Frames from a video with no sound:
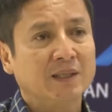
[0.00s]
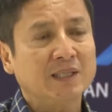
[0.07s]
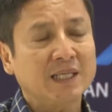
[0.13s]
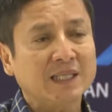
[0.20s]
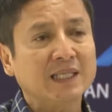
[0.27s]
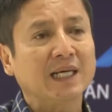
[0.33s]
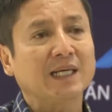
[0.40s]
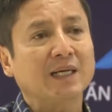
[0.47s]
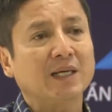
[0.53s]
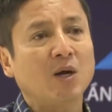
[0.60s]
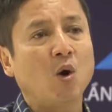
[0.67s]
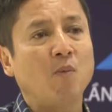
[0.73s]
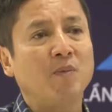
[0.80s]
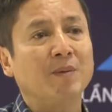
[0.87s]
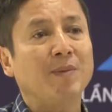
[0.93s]
rất tiện
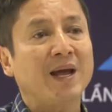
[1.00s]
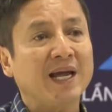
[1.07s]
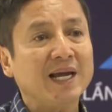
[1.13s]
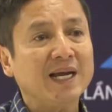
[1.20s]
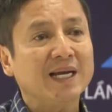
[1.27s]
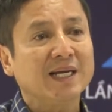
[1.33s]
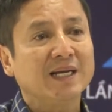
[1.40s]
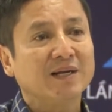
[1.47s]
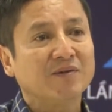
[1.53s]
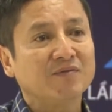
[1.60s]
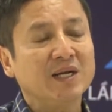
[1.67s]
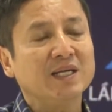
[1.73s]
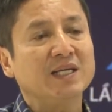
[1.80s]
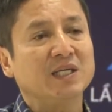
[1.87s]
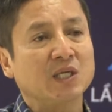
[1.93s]
hộp thì bé
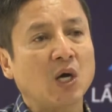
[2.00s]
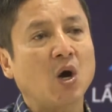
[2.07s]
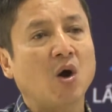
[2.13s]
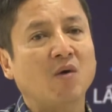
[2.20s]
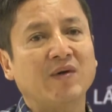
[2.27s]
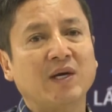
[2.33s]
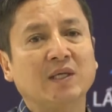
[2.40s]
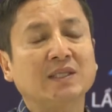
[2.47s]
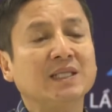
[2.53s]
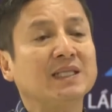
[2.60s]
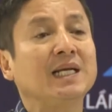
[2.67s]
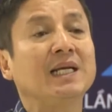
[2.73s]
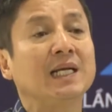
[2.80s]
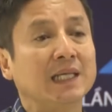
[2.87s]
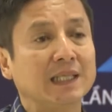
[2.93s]
viên thì nhỏ và nó rất
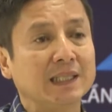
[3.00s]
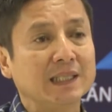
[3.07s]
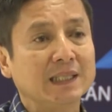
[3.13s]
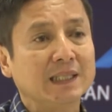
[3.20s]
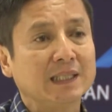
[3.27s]
tiện lợi